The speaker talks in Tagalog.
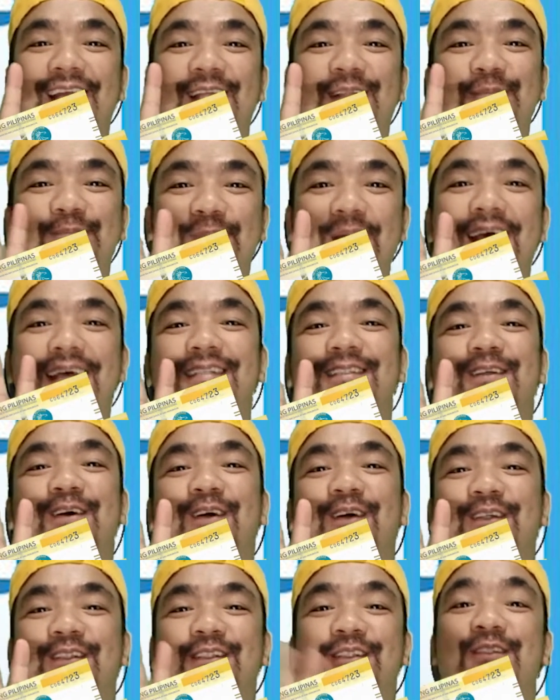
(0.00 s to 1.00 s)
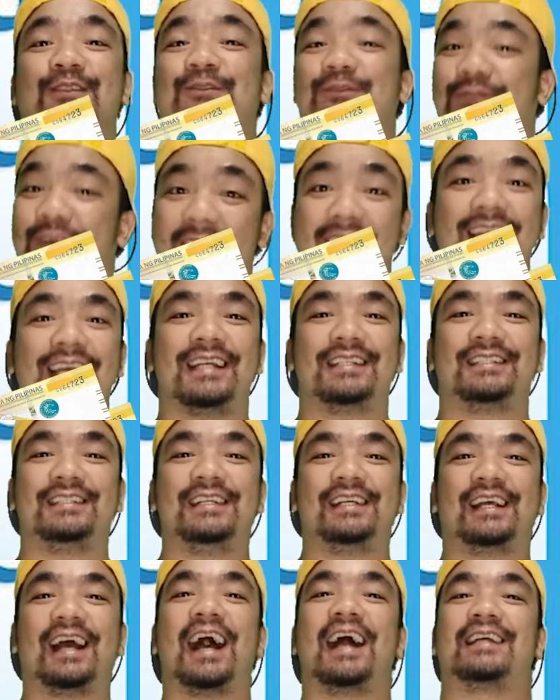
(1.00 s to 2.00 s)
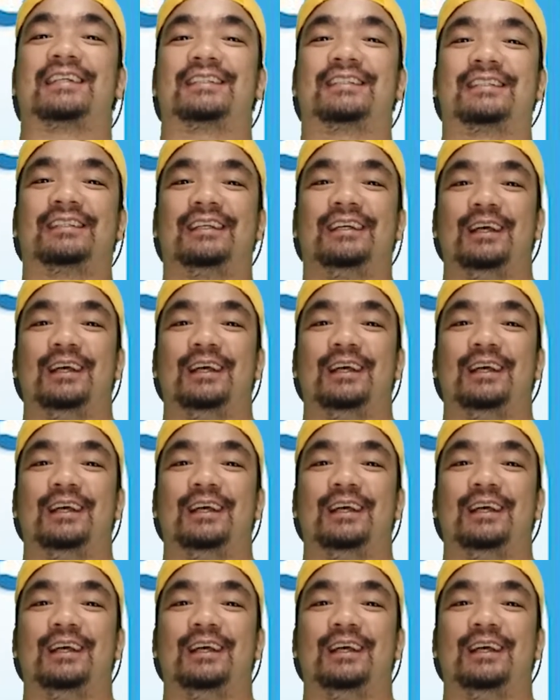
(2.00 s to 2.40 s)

100 pesos via Gcash.